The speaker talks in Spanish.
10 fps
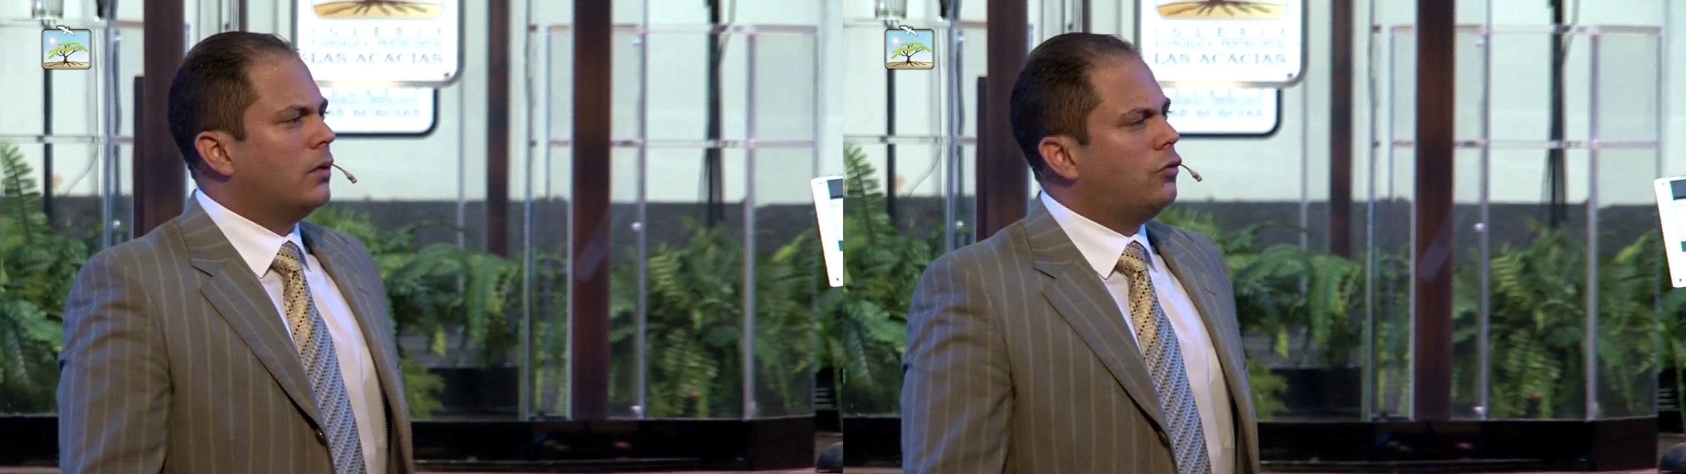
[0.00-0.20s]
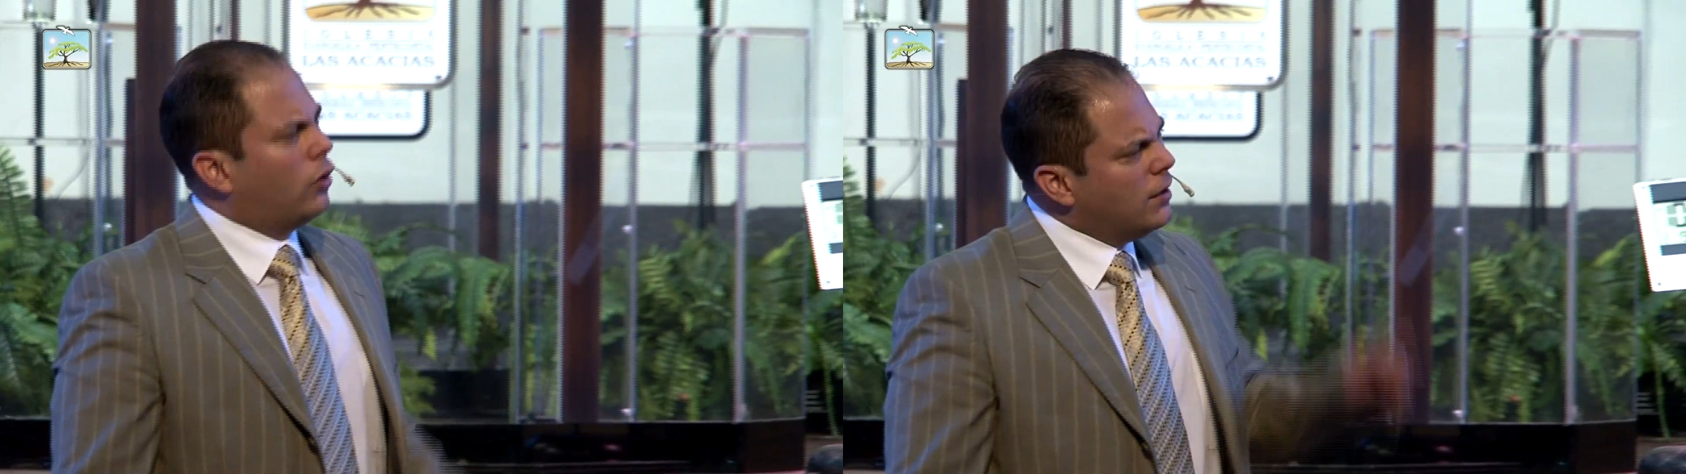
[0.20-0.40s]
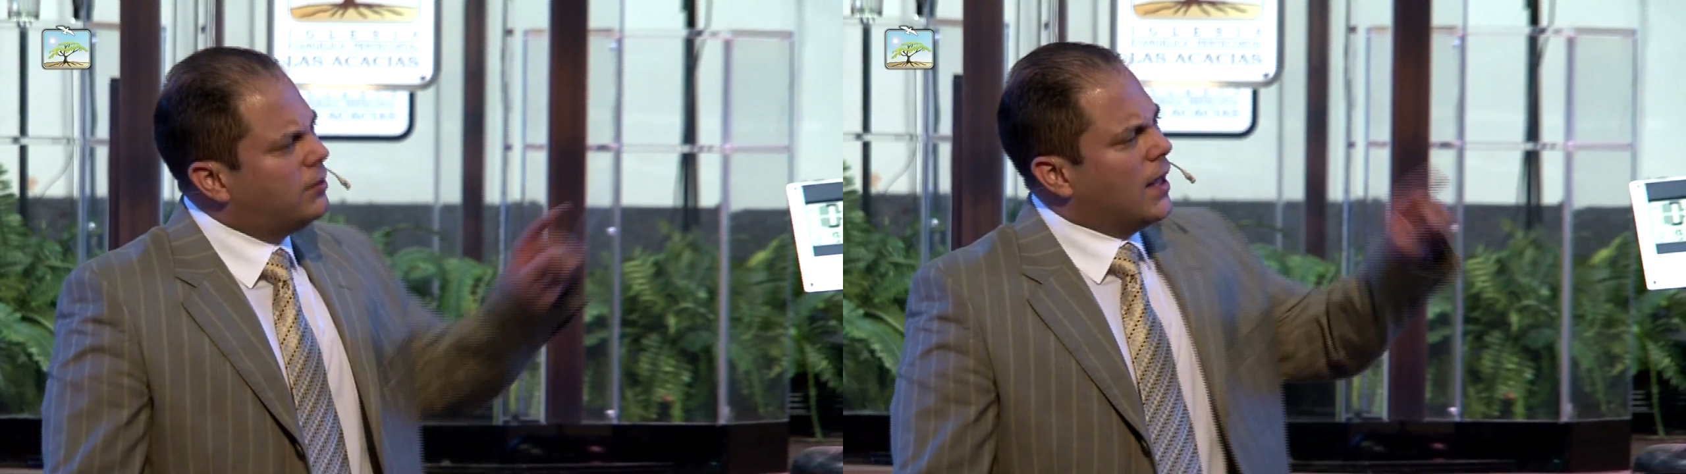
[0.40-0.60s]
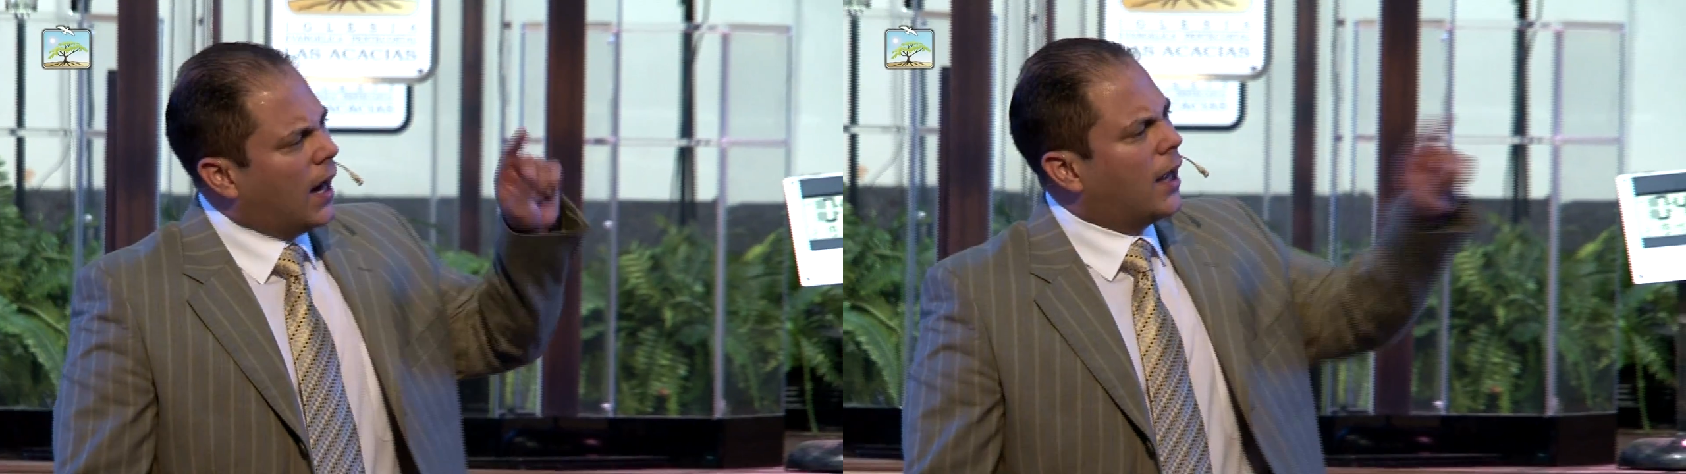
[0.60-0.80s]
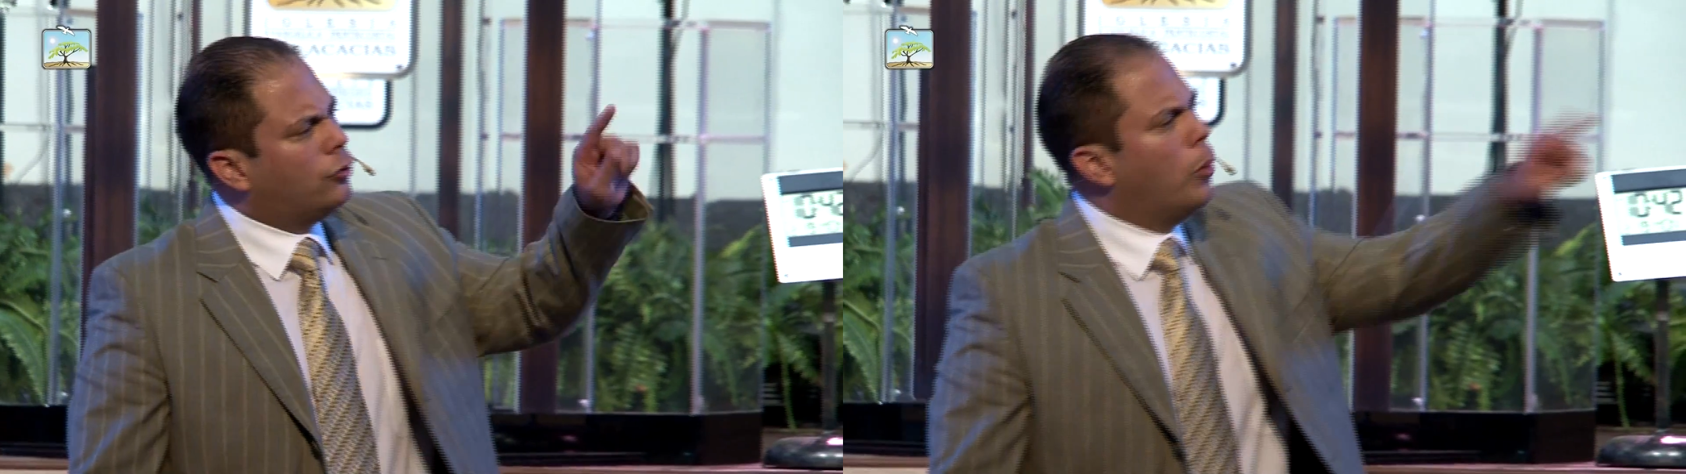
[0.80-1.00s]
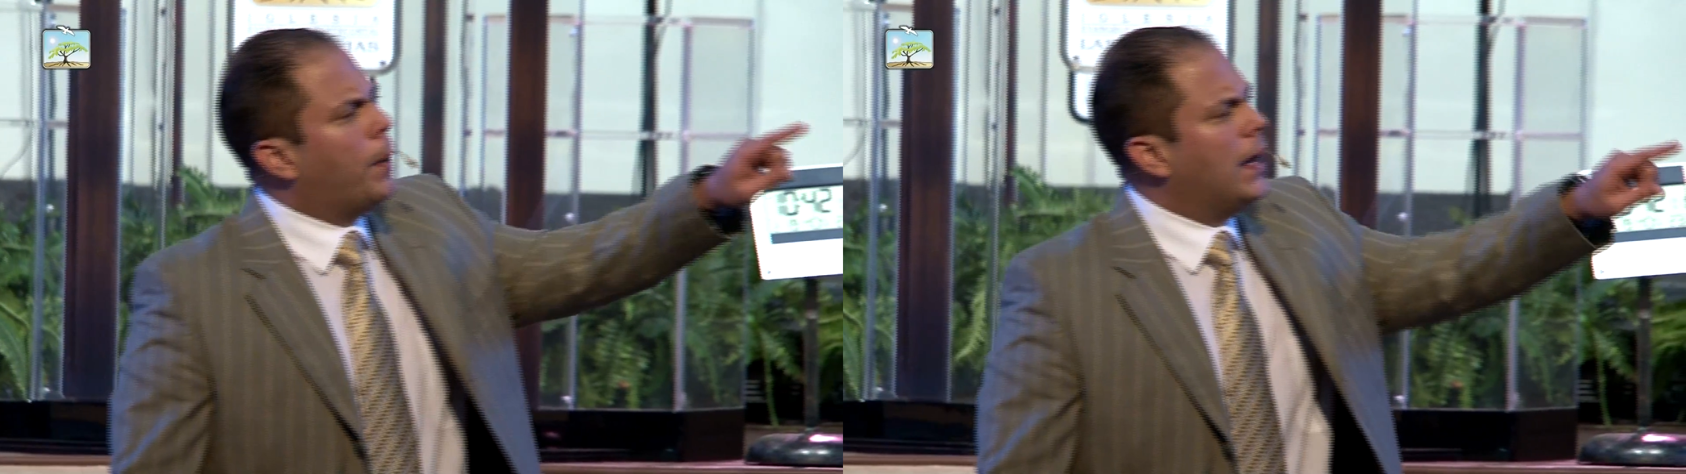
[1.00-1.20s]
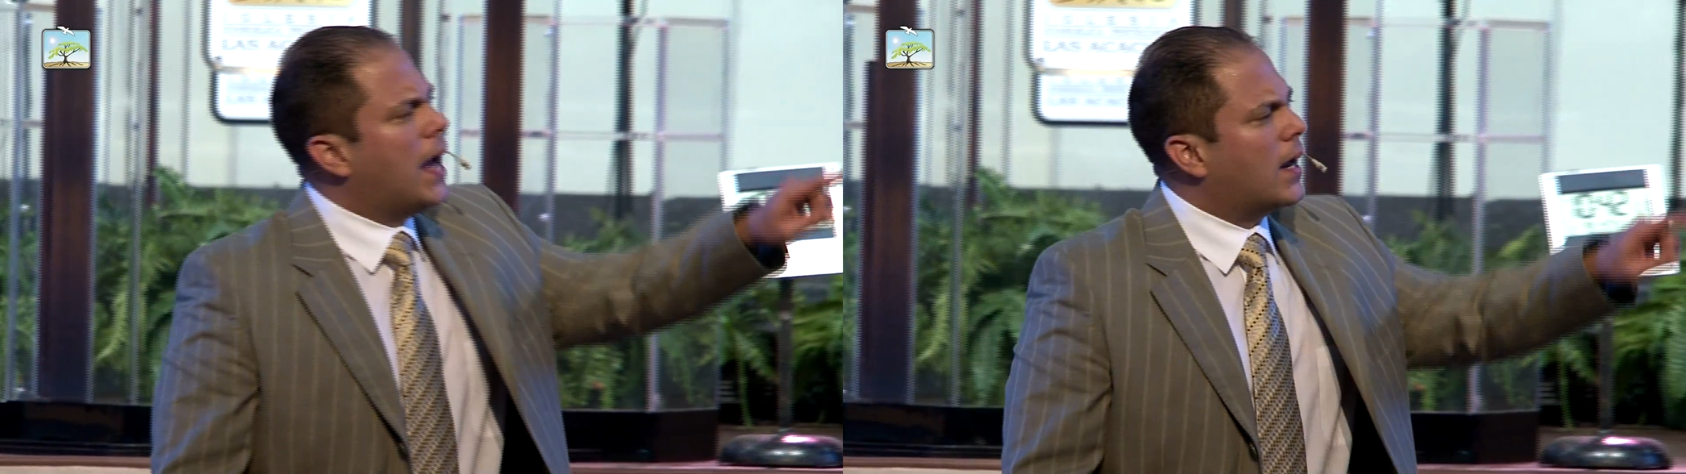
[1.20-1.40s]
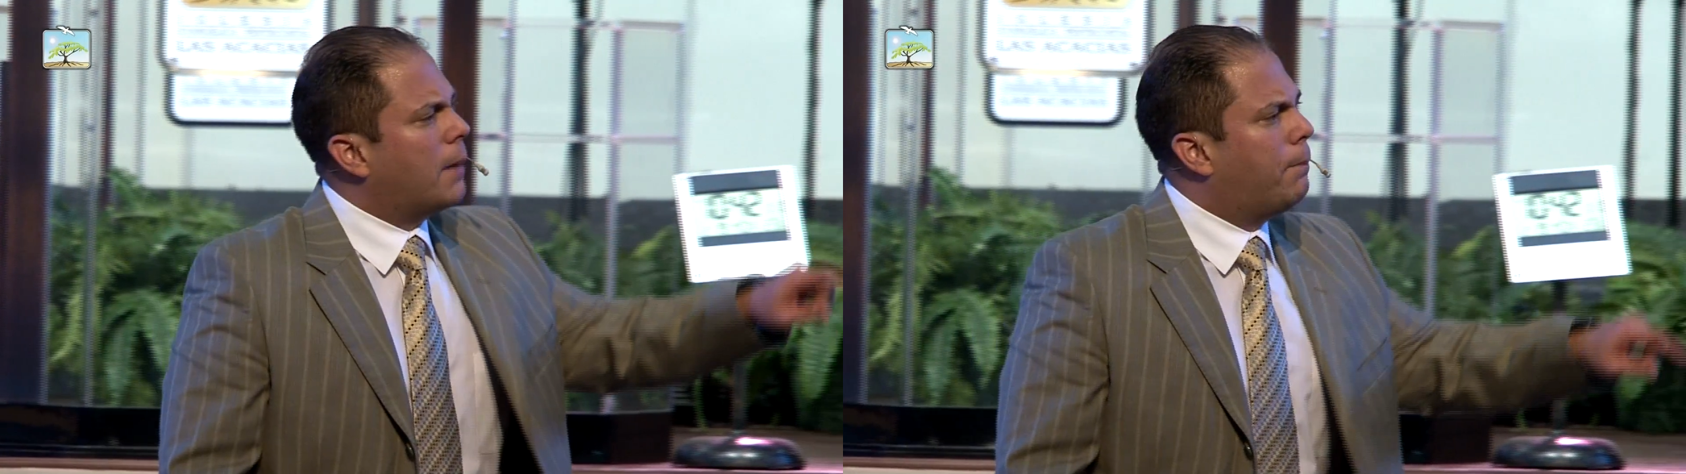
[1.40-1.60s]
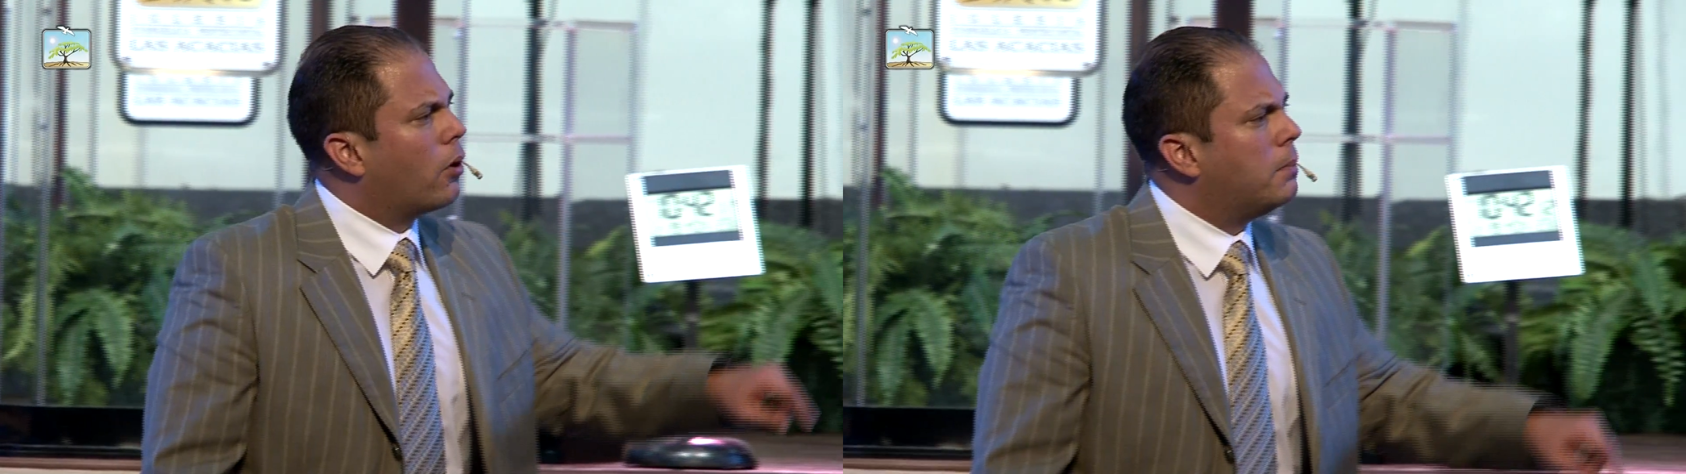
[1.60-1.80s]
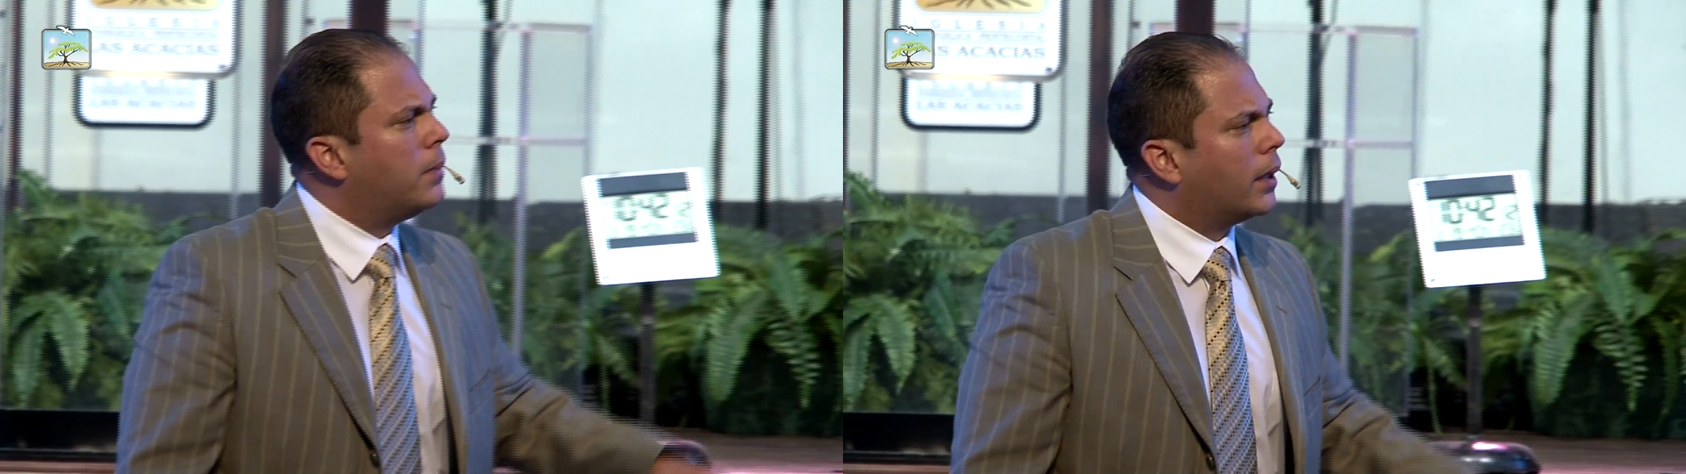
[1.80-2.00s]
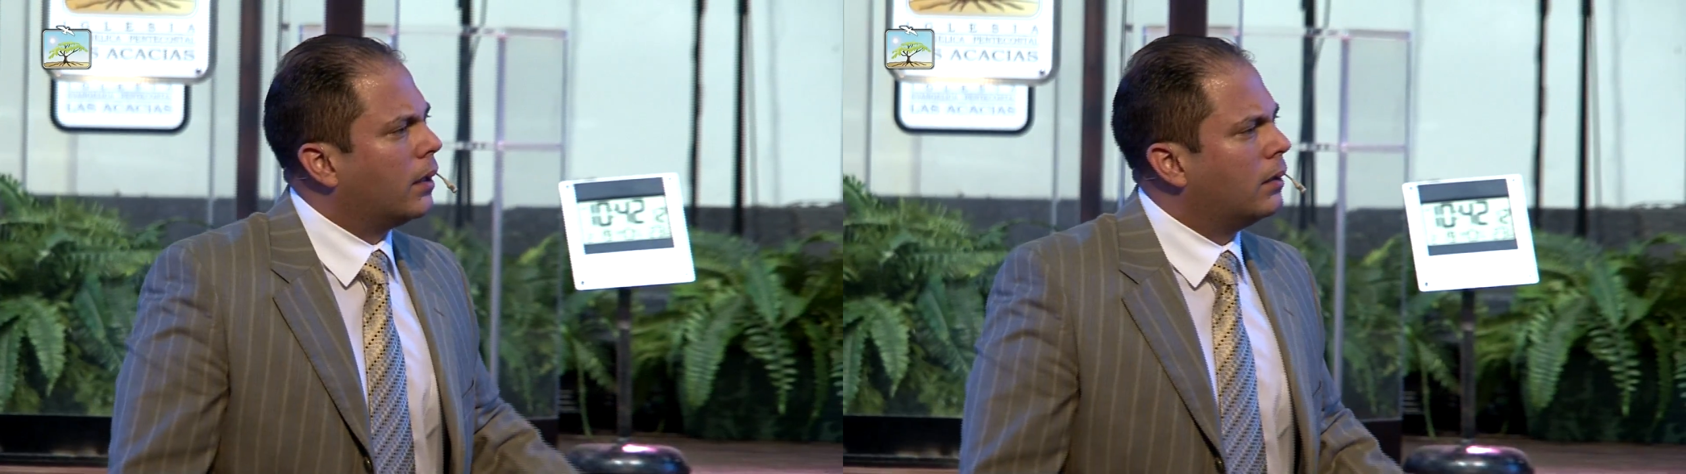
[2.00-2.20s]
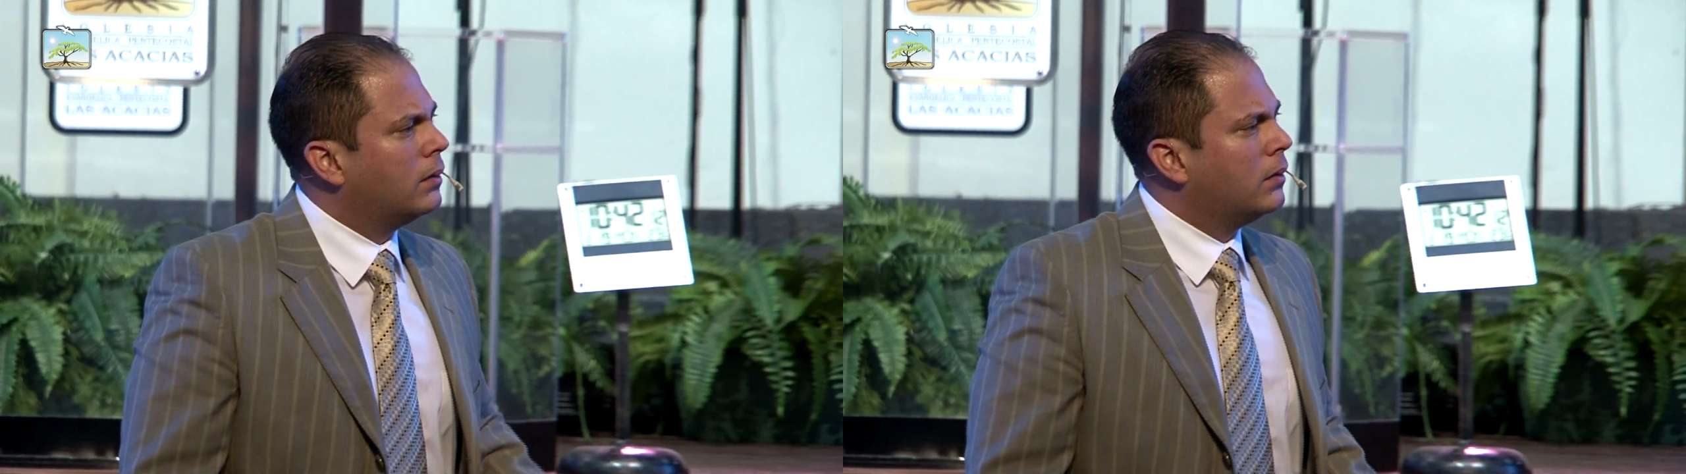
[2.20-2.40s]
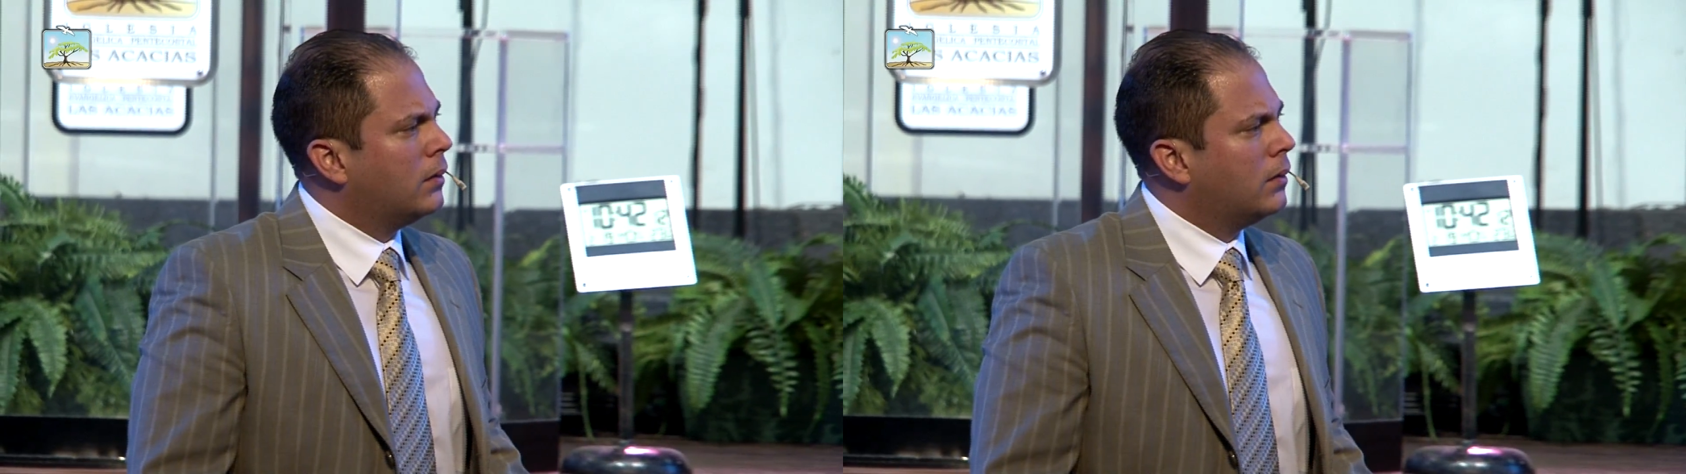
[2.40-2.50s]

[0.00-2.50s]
Yo quisiera que tú pelearas por mí.